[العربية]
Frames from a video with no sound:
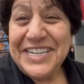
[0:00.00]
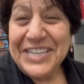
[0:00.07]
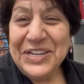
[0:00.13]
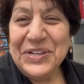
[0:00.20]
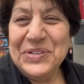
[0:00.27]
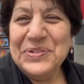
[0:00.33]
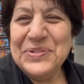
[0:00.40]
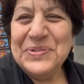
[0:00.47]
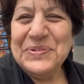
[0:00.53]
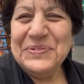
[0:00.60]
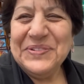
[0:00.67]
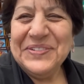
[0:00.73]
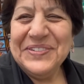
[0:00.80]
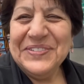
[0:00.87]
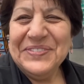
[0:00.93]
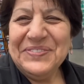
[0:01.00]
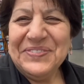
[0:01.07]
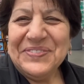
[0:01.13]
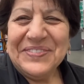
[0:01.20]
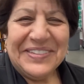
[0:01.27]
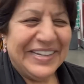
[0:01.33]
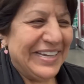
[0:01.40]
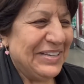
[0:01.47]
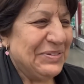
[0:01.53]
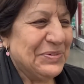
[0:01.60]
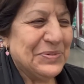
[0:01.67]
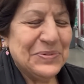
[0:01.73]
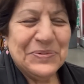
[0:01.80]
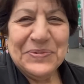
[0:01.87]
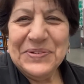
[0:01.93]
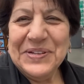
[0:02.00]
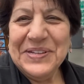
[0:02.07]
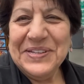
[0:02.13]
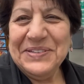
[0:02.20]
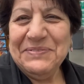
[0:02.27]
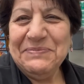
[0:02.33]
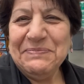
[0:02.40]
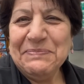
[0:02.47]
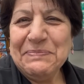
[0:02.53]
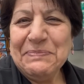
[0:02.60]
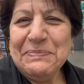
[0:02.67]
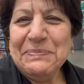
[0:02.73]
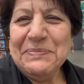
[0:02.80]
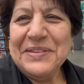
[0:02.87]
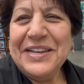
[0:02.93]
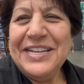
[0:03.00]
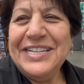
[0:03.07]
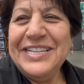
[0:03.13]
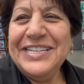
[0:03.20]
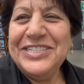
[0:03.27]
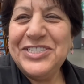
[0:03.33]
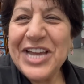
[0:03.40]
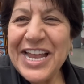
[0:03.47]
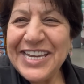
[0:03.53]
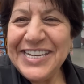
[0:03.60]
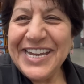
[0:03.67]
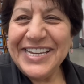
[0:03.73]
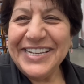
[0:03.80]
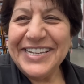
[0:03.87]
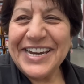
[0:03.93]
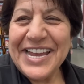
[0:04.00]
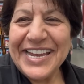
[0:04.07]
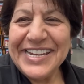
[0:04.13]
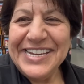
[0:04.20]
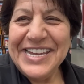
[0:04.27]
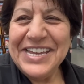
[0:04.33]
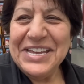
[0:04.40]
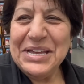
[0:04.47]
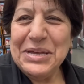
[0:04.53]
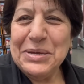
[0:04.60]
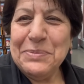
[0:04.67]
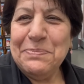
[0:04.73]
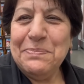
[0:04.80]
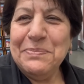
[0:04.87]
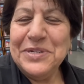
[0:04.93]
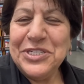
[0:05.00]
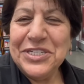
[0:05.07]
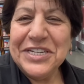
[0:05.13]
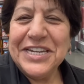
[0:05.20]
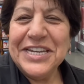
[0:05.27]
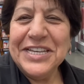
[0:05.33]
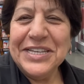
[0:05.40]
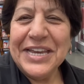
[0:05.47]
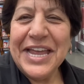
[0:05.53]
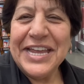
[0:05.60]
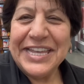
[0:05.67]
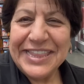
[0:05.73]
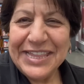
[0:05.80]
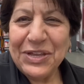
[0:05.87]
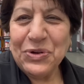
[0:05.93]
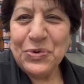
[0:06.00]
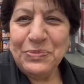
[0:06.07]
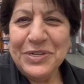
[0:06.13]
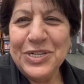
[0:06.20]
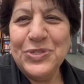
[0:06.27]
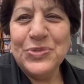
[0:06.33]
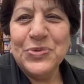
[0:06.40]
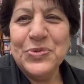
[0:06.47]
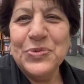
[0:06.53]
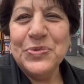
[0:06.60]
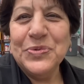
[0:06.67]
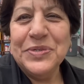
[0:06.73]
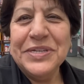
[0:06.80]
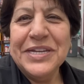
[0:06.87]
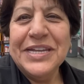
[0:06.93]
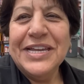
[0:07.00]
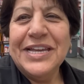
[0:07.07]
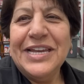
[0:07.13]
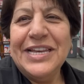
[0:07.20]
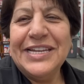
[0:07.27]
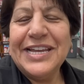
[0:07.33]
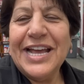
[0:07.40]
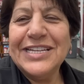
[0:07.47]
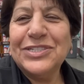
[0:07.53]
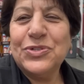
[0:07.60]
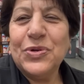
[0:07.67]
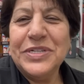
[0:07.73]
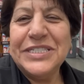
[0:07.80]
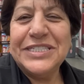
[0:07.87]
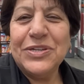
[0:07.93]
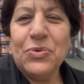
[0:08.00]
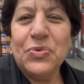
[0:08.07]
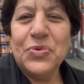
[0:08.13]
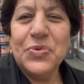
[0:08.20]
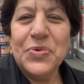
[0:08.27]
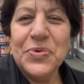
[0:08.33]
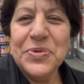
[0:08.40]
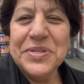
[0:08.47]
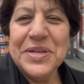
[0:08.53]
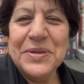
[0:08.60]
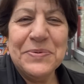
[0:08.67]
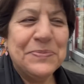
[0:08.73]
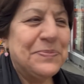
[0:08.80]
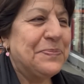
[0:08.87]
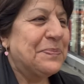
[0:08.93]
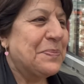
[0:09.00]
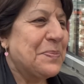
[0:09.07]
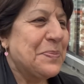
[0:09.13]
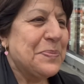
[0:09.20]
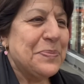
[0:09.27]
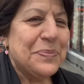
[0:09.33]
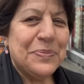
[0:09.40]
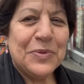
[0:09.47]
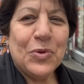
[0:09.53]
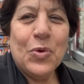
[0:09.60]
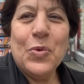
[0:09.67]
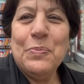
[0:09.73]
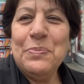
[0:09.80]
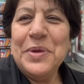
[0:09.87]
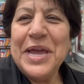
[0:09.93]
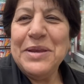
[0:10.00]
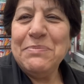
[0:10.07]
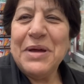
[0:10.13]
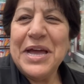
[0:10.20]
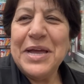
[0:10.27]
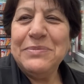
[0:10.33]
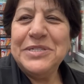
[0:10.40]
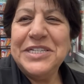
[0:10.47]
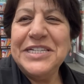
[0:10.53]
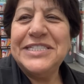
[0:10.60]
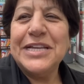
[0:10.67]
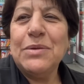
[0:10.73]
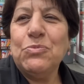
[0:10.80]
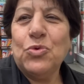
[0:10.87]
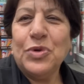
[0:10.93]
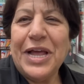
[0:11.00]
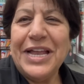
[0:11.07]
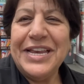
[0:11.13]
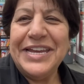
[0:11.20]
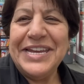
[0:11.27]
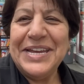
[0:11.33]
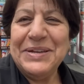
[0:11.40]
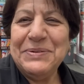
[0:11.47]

الحلو انه الجاليه العراقيه بمشيغن اكثرهم يجون الكاسكو يسوقون ومين ما امشي يسلمون علي